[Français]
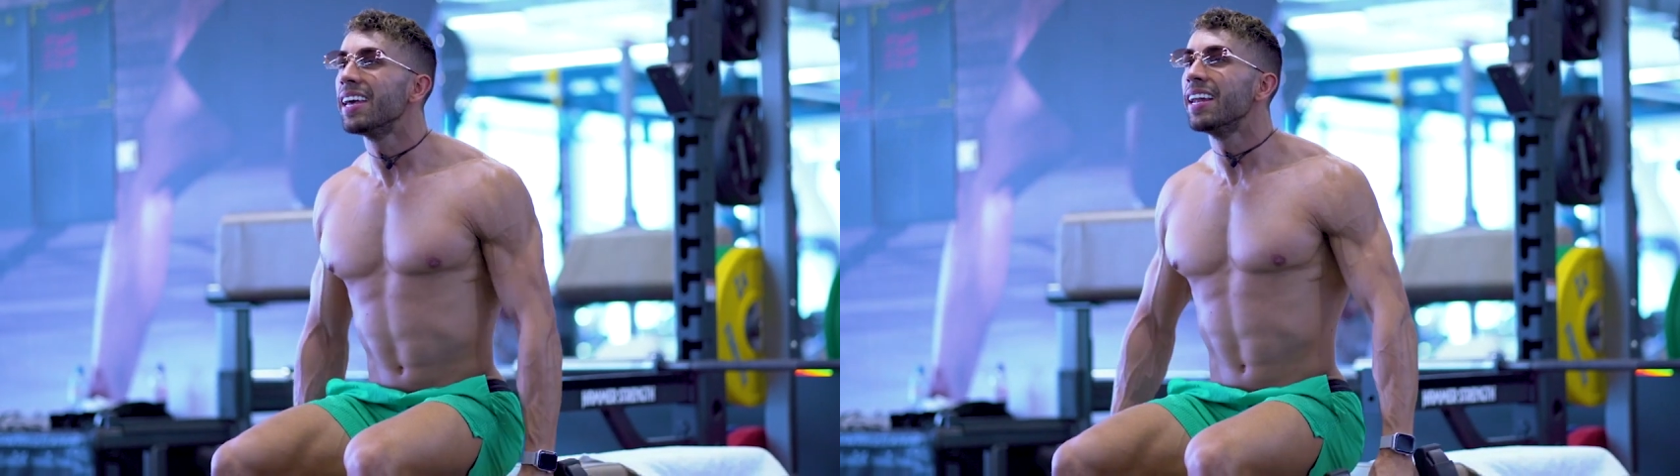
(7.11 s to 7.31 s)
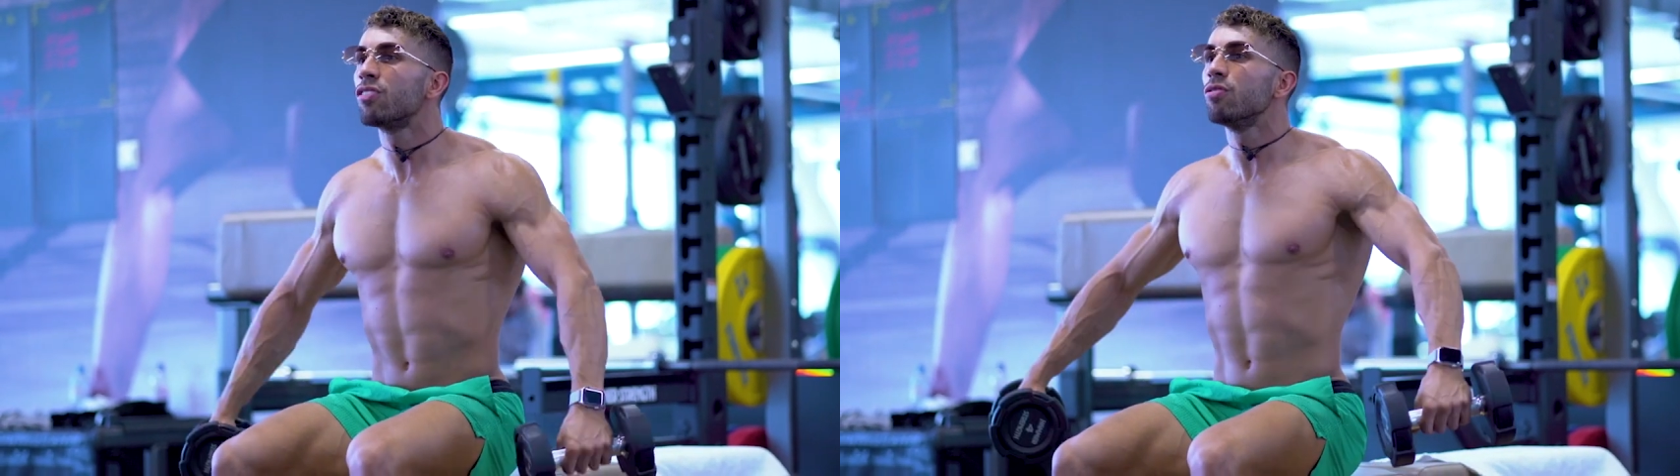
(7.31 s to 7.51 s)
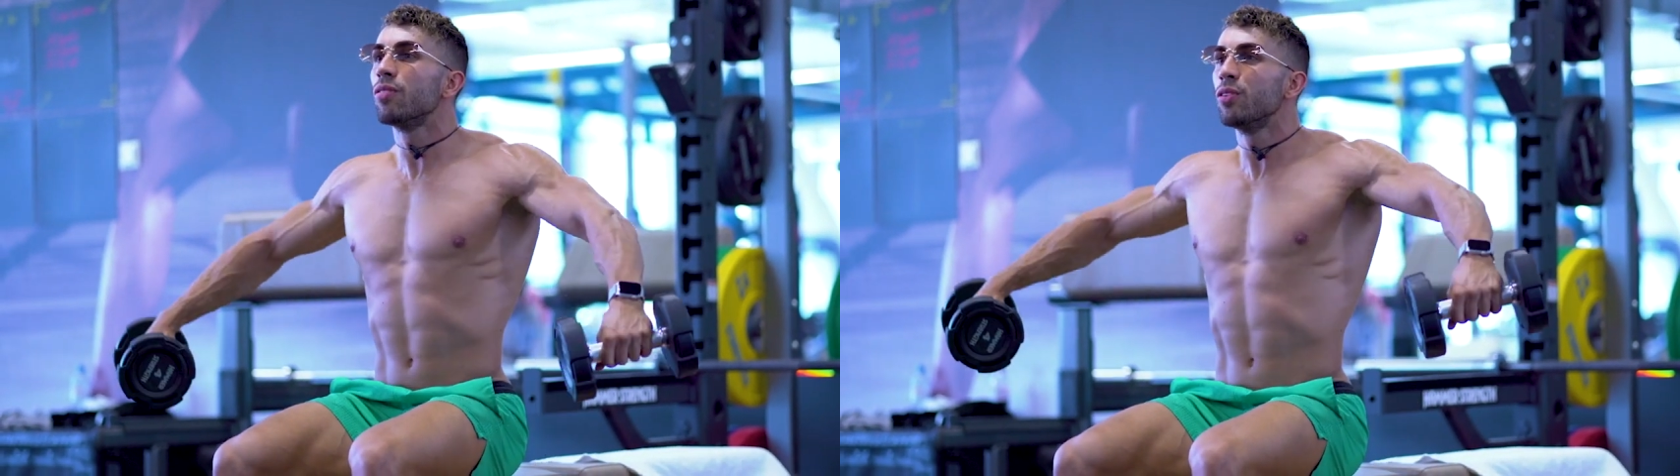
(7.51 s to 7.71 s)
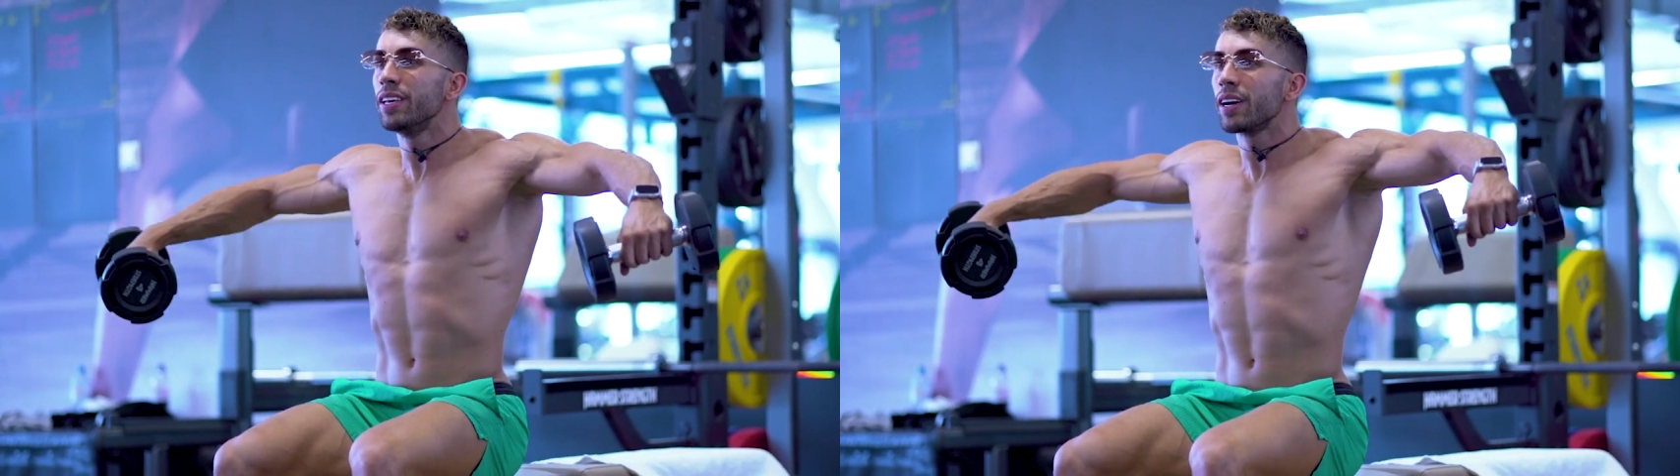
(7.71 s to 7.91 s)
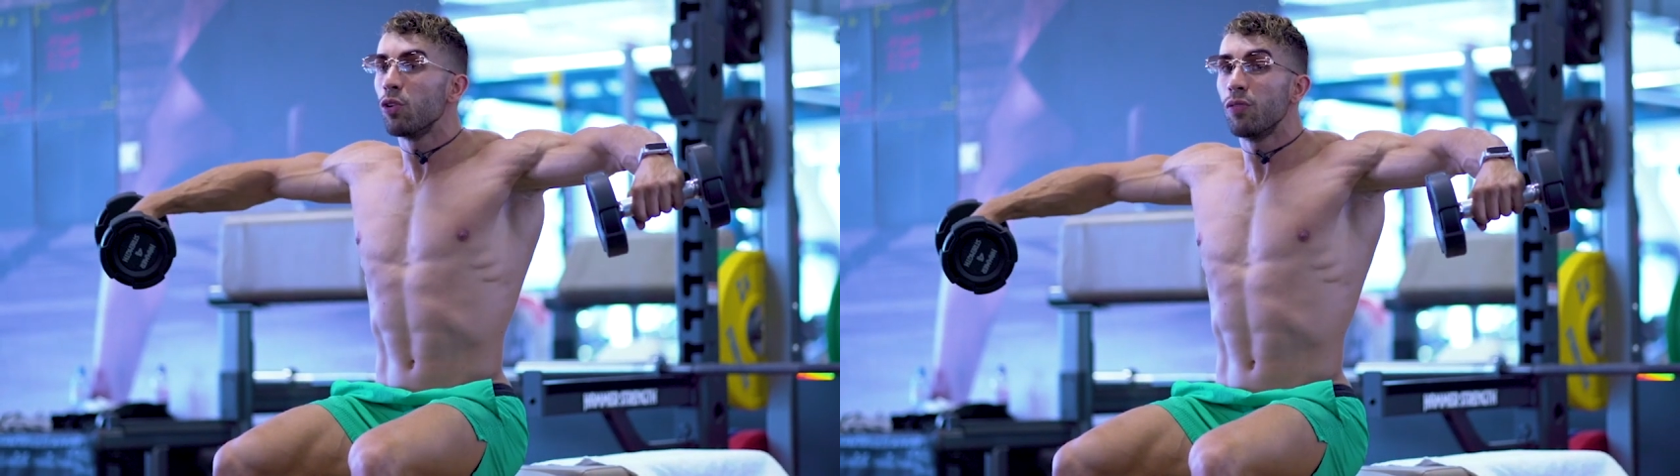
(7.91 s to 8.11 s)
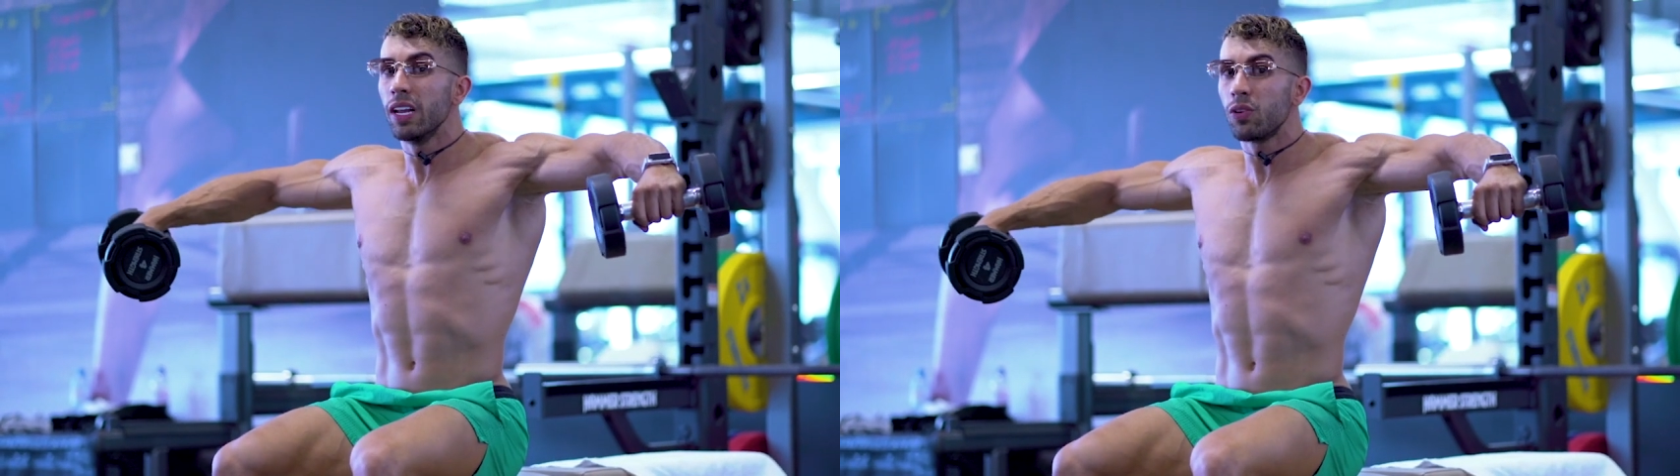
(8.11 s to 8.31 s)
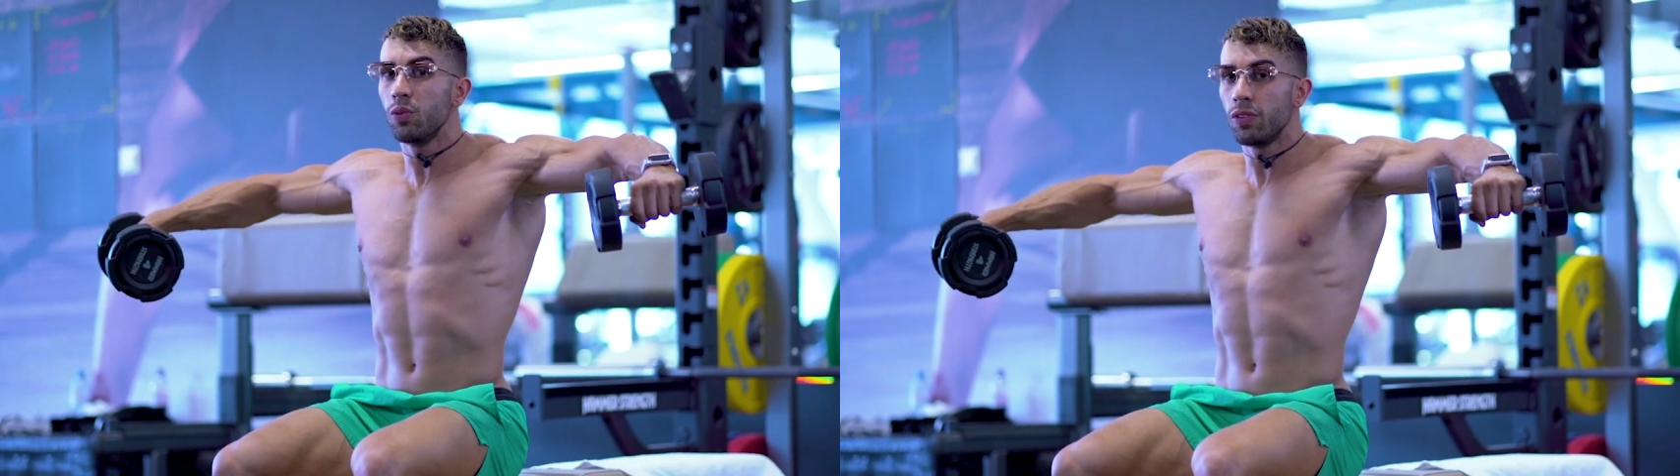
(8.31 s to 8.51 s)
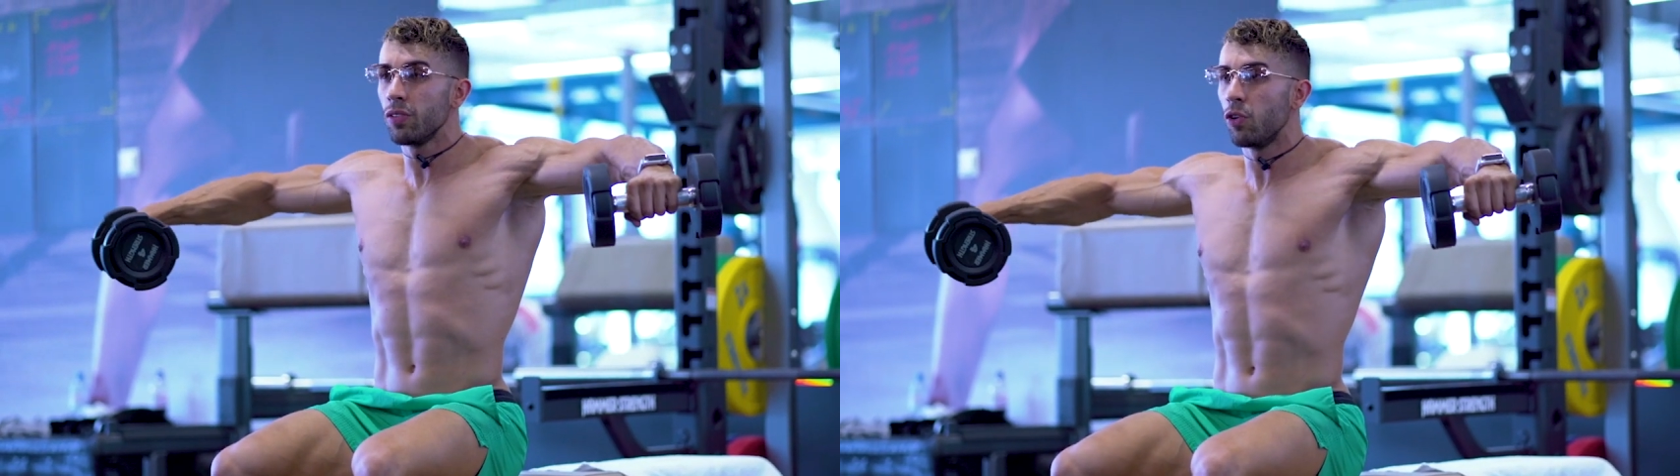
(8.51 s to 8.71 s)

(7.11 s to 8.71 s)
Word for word: Et là, tu vas venir lever les coudes